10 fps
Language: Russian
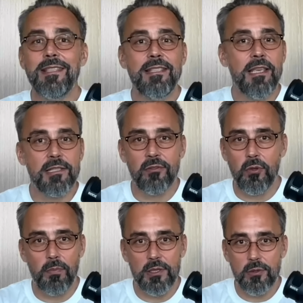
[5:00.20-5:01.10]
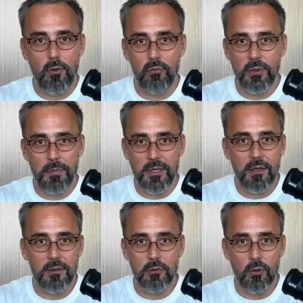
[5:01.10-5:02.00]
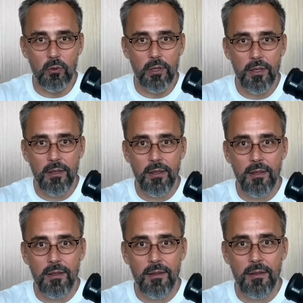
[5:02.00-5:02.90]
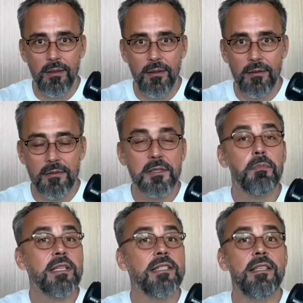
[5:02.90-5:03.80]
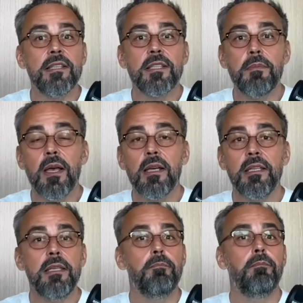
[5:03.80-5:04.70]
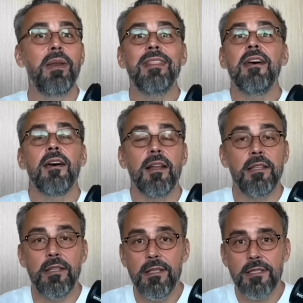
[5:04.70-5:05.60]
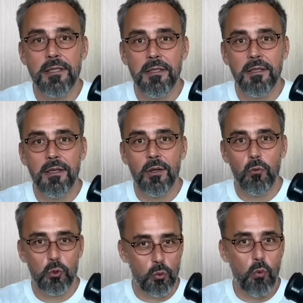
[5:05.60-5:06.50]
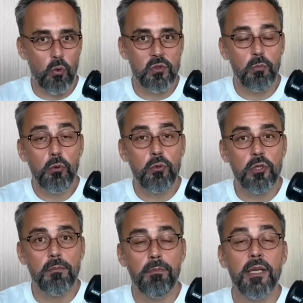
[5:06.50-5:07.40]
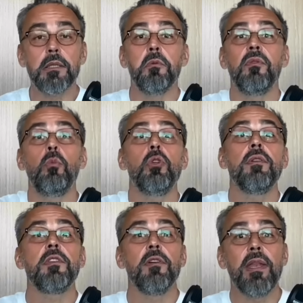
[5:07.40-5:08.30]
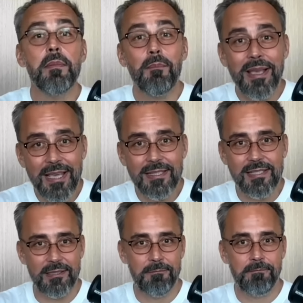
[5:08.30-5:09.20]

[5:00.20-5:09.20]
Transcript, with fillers: действиями, основанными на контроле, спасти себя и предохранить от угроз в будущем, поэтому вы будете все время бояться.